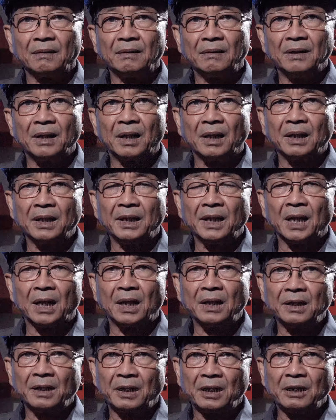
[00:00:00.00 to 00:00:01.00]
yang
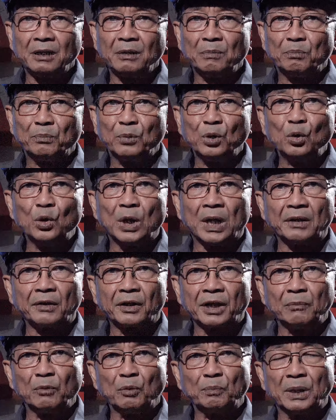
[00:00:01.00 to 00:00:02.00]
dihadiri puluhan
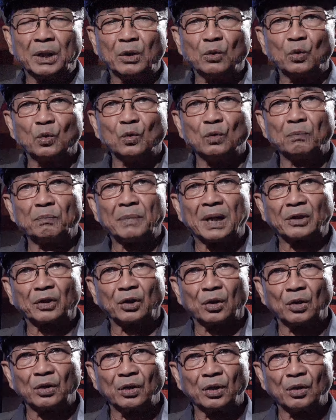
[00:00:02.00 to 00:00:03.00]
ribu pendukung
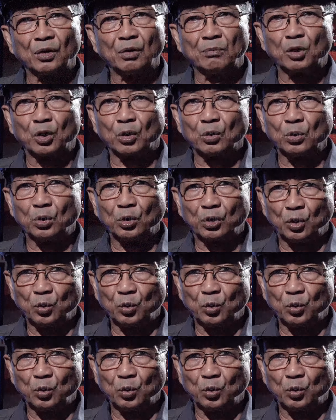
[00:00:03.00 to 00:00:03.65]
paslon nomor urut